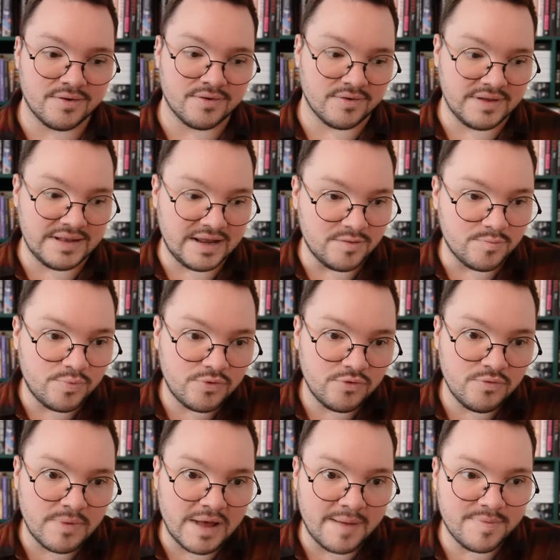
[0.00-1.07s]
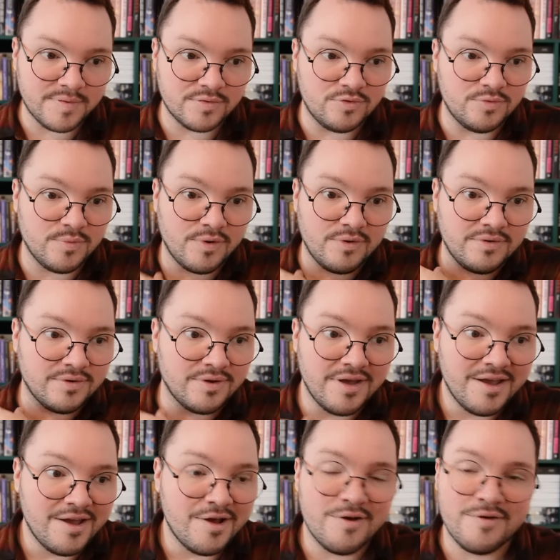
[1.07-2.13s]
Euh, il a une plume absolument
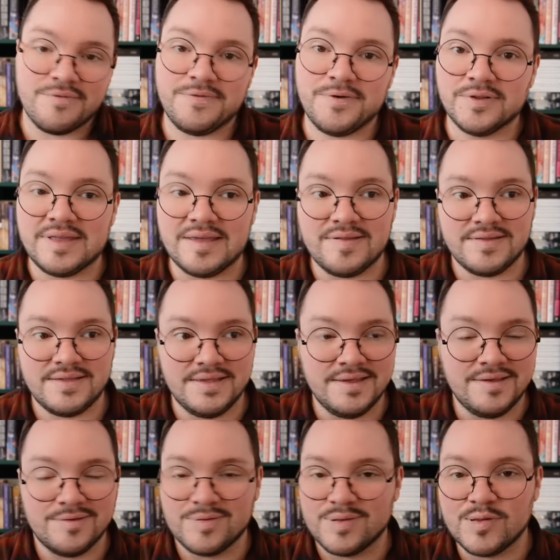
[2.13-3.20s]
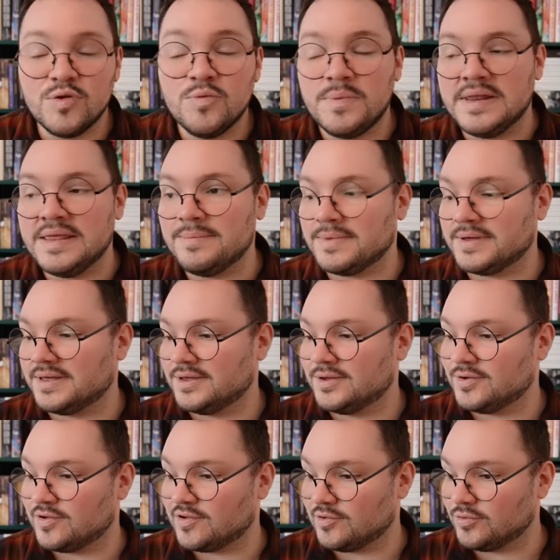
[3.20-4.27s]
fantastique, sublime.
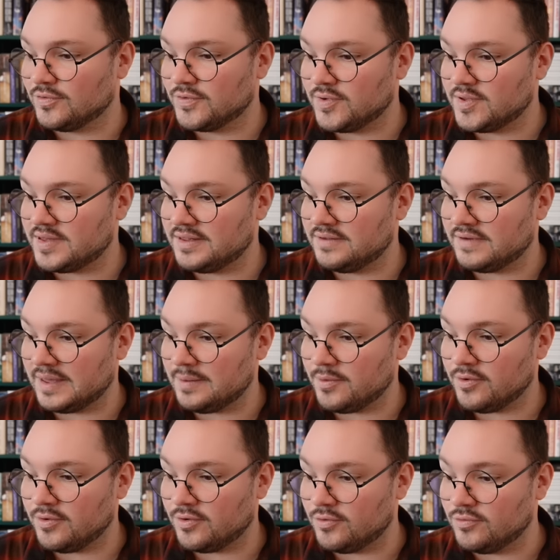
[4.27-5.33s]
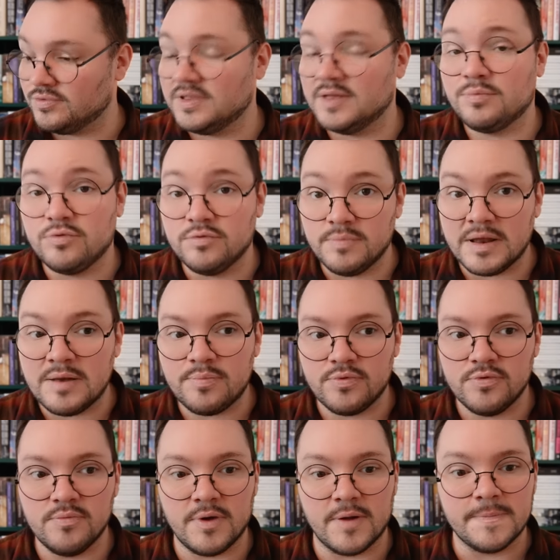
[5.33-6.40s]
je trouve que c'est vraiment une des plus belles
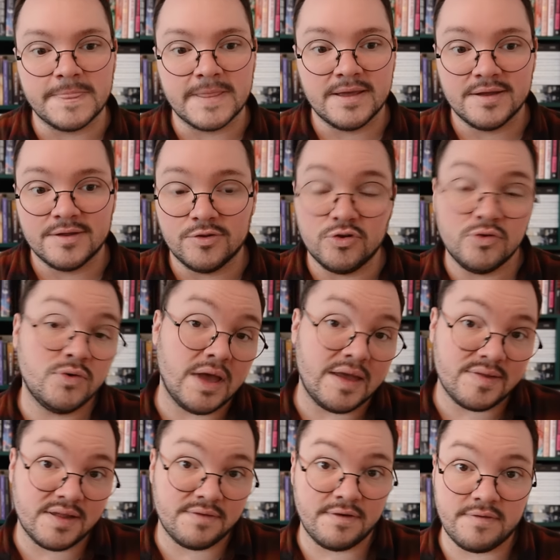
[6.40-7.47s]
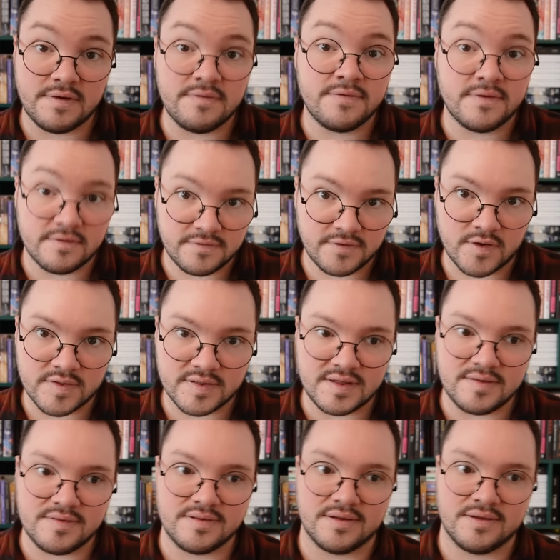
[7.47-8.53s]
plumes de SFFF
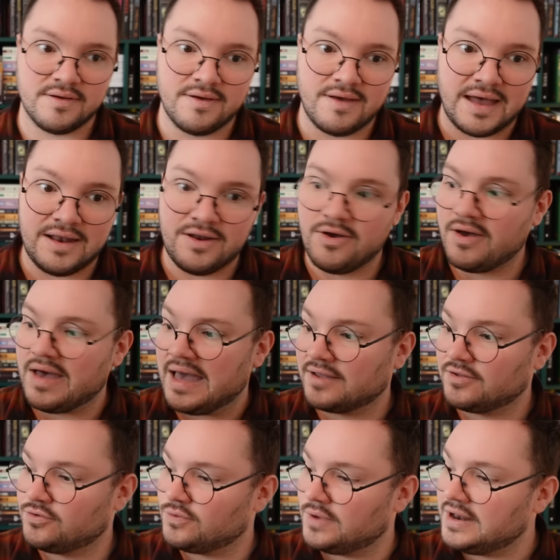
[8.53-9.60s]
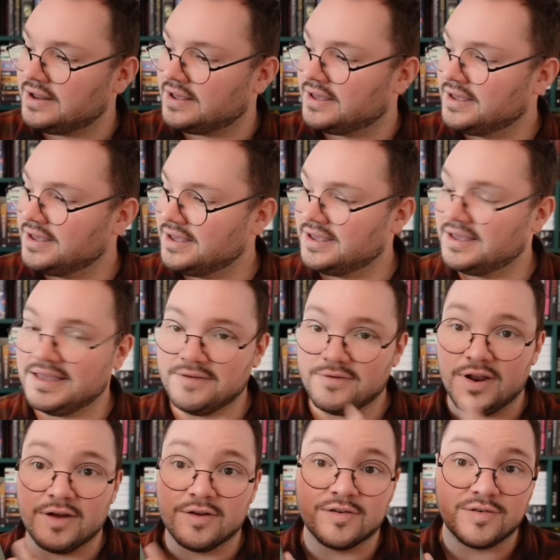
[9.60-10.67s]
française à l'heure actuelle. Et
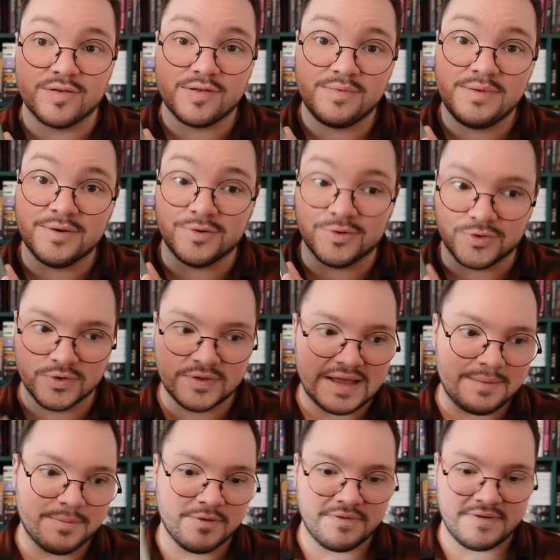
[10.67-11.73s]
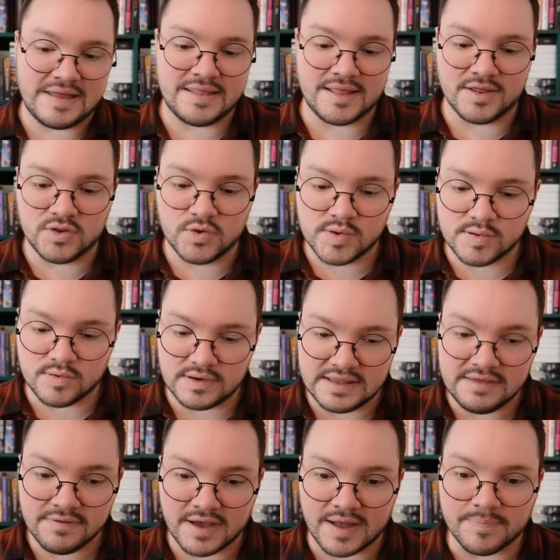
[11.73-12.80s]
voilà, je suis totalement fan de ce
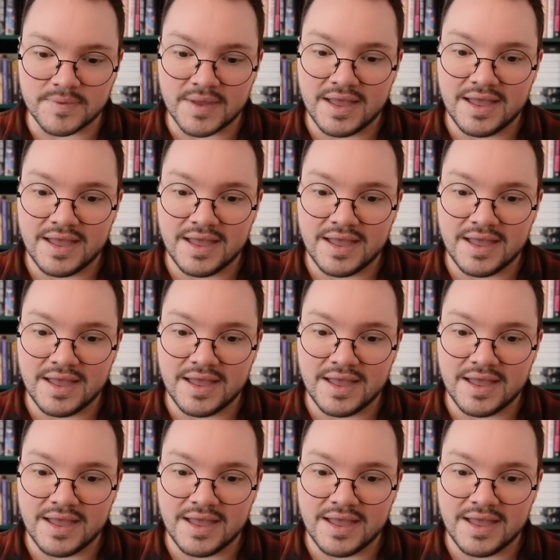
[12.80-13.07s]
livre.